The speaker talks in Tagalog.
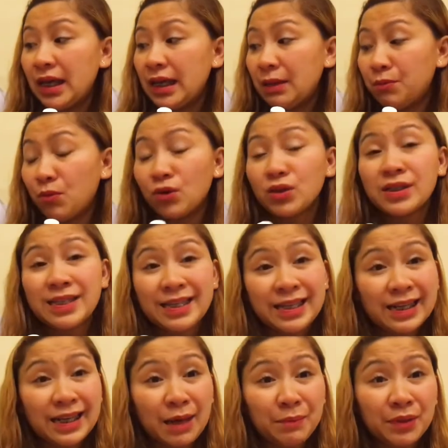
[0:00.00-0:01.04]
mostly
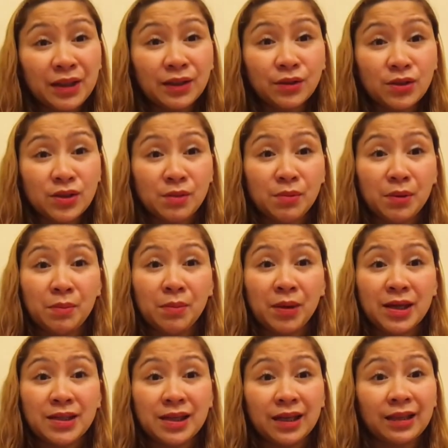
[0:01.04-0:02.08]
ginagamit lang to sa may
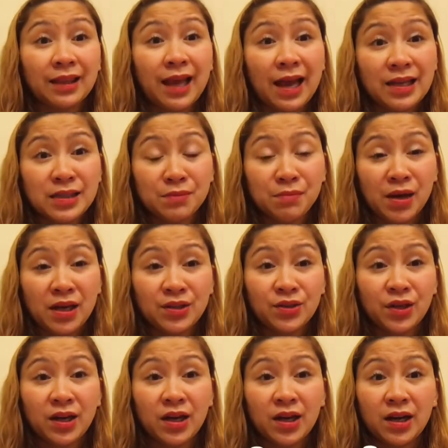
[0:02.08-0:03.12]
mga sakit na asthma at
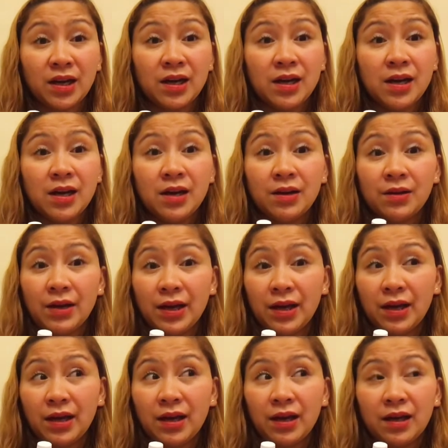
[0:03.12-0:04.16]
saka
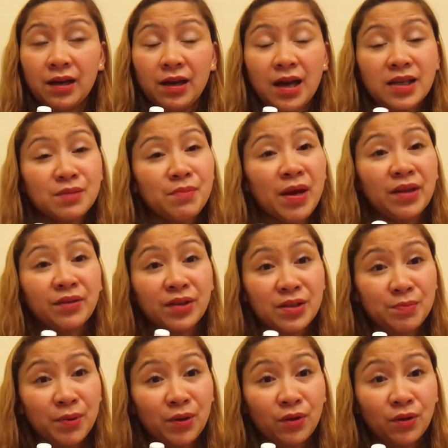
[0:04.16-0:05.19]
uh, asthma and
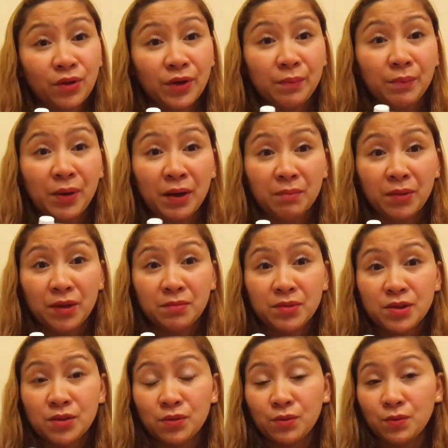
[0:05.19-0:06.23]
respiratory problem.
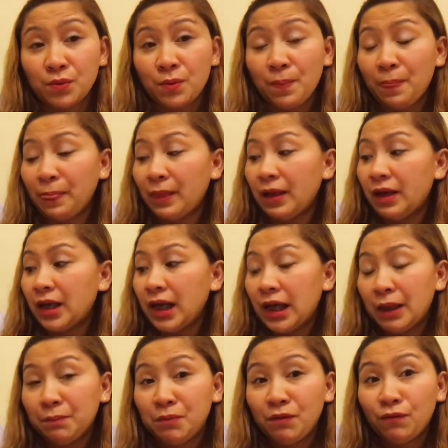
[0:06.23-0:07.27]
So,
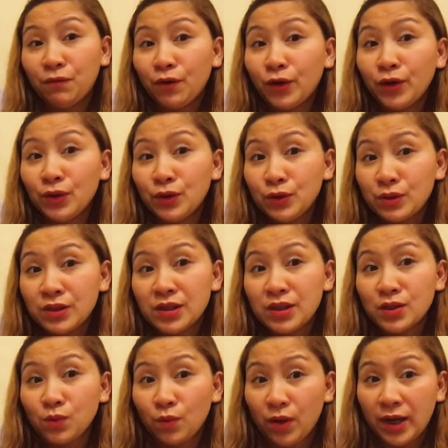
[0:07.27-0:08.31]
before you use
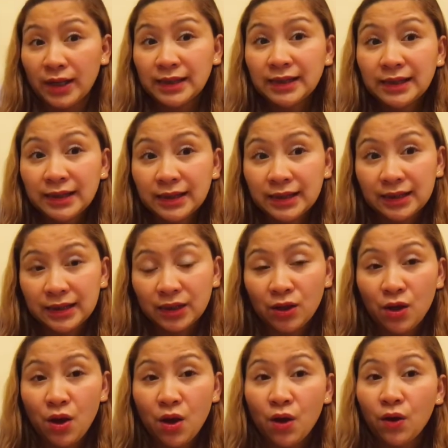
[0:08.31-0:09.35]
this one,
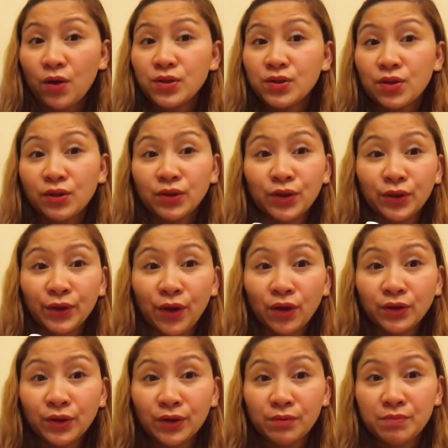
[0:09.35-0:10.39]
consult your
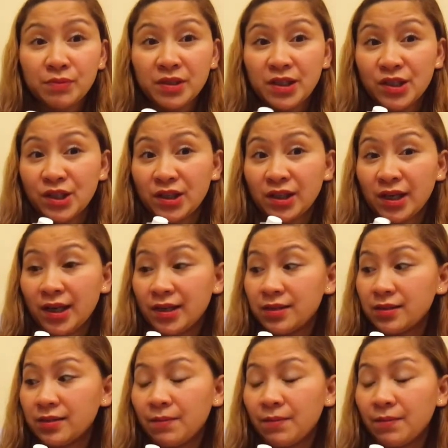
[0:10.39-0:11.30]
doctor or physician guys.